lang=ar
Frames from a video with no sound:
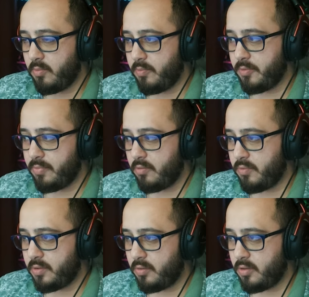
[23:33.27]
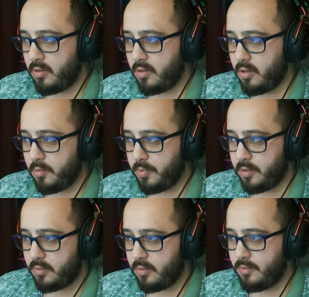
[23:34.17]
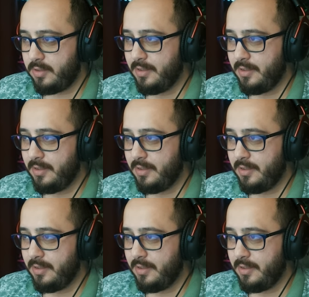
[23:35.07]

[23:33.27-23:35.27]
بالاول هون على ناح البيت